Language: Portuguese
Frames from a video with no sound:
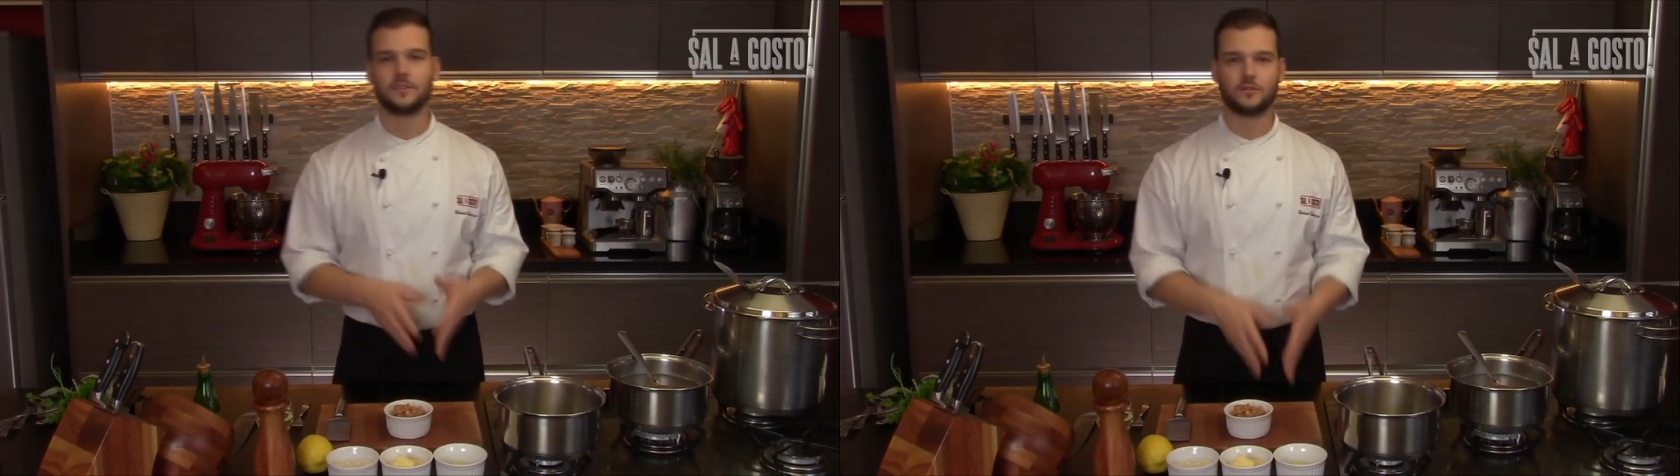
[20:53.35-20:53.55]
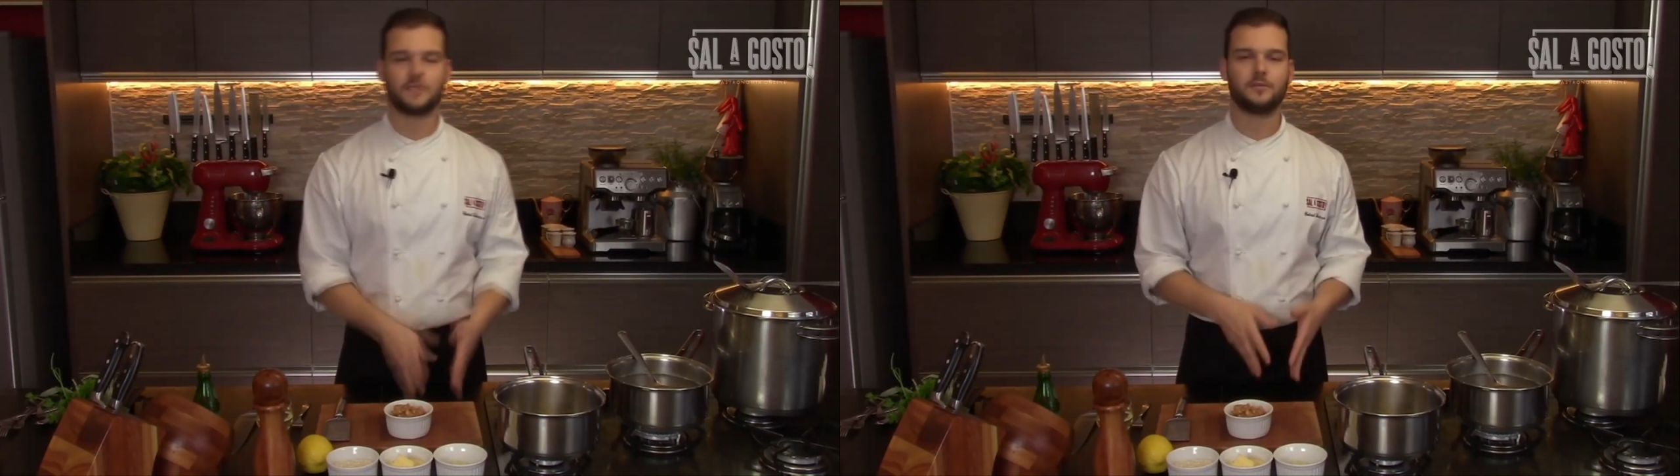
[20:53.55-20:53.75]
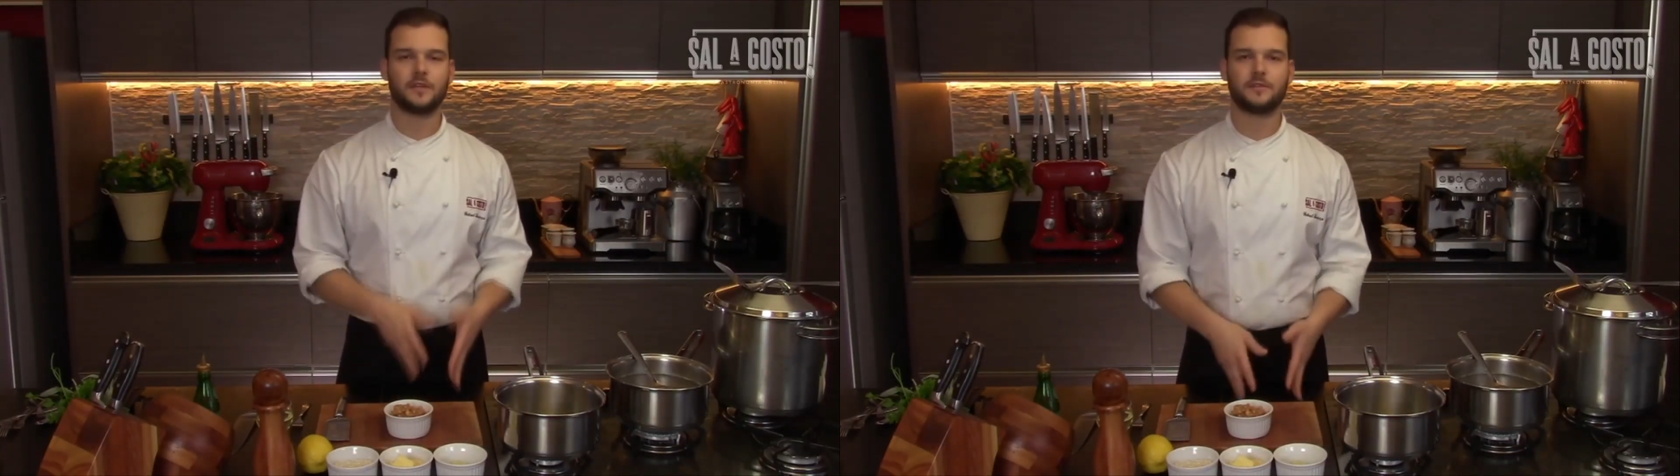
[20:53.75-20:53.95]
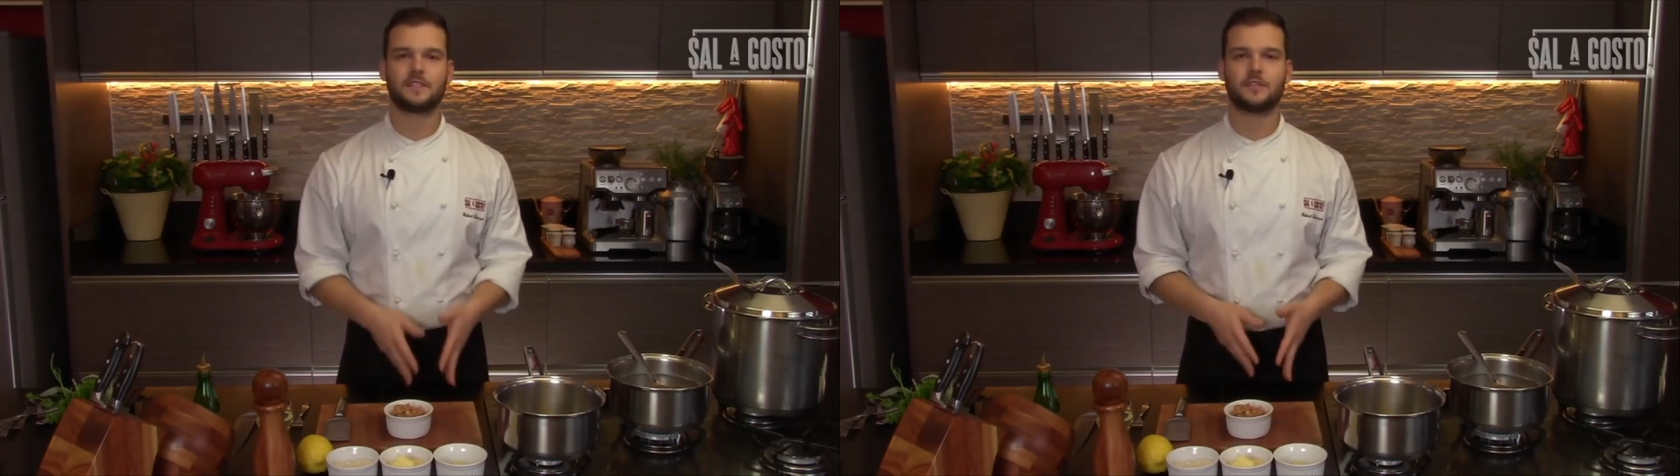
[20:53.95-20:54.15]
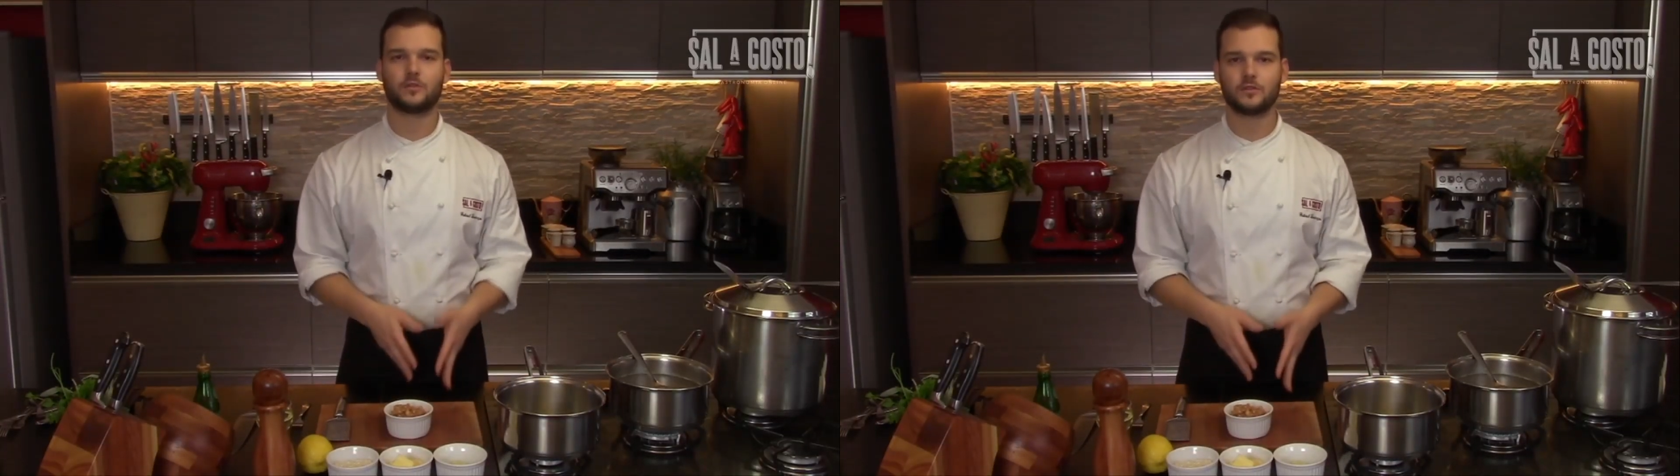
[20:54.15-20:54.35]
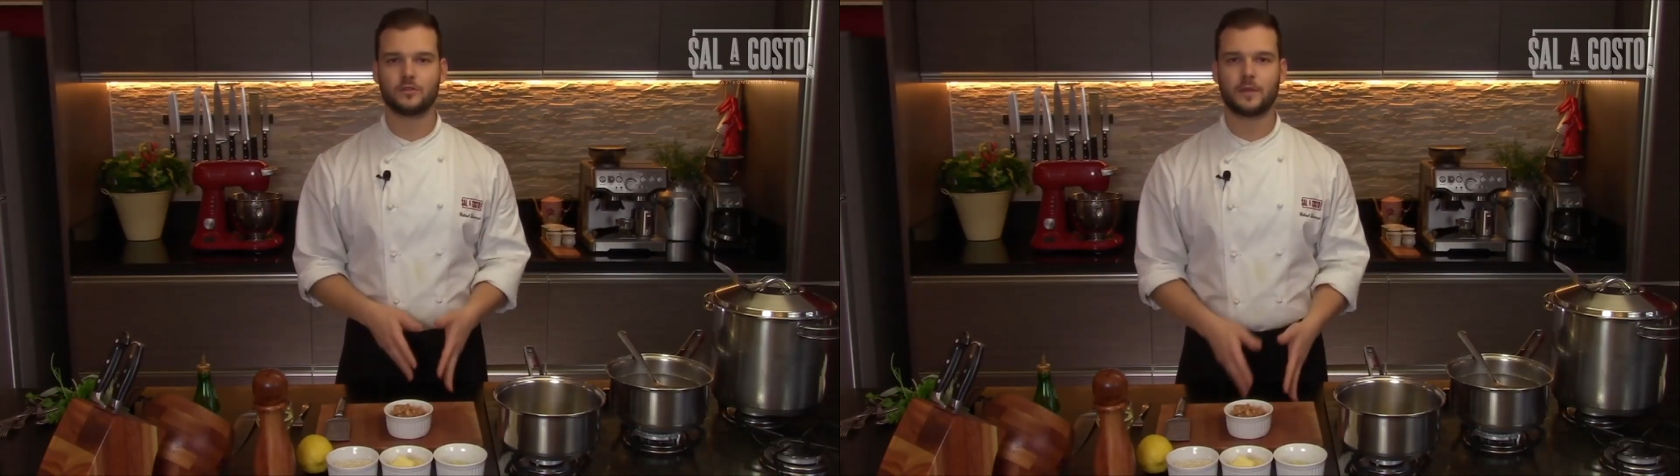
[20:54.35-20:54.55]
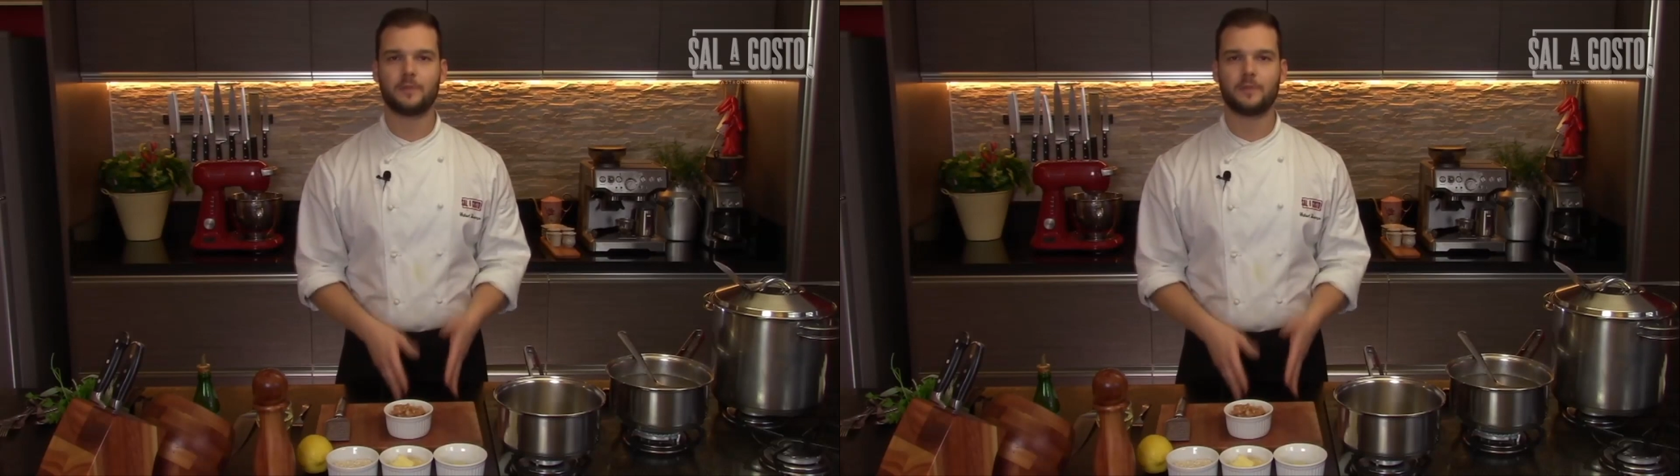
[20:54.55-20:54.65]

Se você puder fazer todos os